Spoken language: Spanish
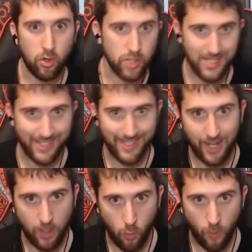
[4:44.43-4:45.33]
Cosas a
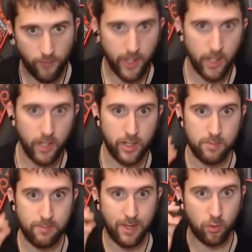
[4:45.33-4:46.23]
tener en cuenta
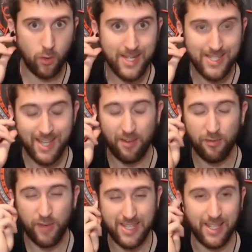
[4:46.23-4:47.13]
respecto a esta
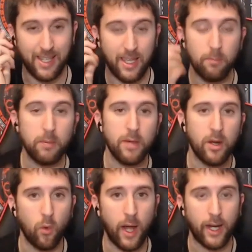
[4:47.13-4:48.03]
frase. En
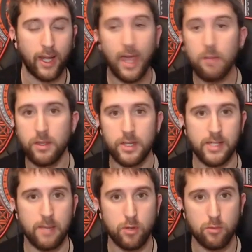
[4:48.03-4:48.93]
primer lugar, que hay
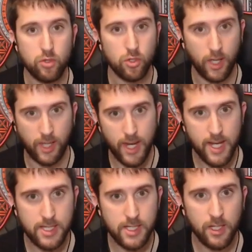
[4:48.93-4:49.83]
veces que por mucho que
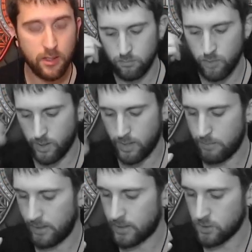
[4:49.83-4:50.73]
quieras, voy a
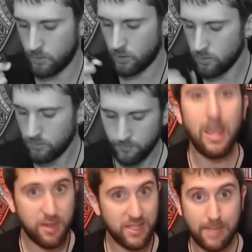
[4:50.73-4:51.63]
quitarme el casco mejor,
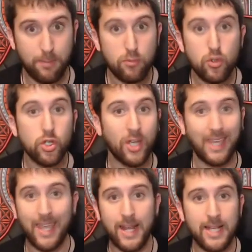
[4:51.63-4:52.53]
hay veces que por mucho
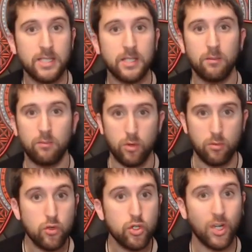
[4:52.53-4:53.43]
que quieras,
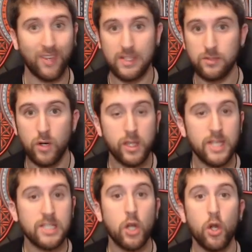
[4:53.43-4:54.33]
por mucho que te
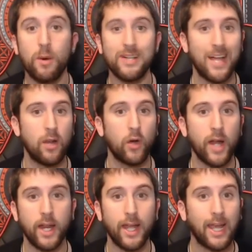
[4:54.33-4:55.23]
esfuerces, no vas a
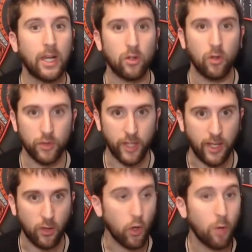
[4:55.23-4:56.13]
lograr el
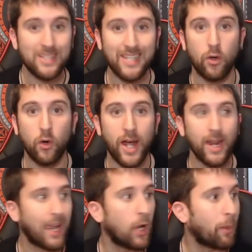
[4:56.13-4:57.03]
contenido, no vas a
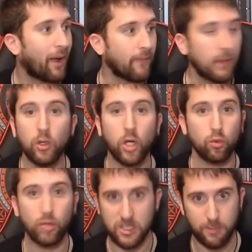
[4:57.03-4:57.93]
lograr el objetivo que
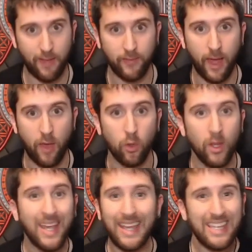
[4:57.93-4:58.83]
tú te has planteado.
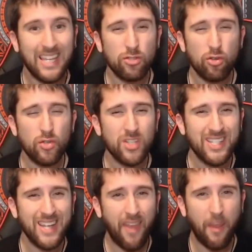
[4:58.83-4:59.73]
Y esto no
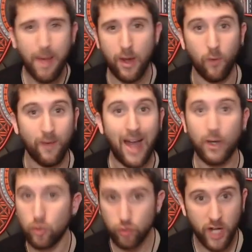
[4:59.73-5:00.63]
es nada malo,
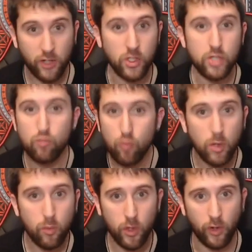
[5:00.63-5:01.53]
al contrario, es
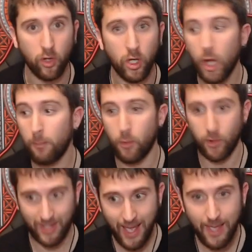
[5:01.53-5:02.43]
muy bueno,
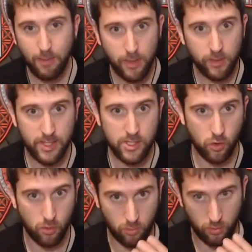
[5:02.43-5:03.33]
porque hay
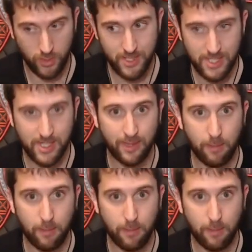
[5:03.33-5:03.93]
veces como esas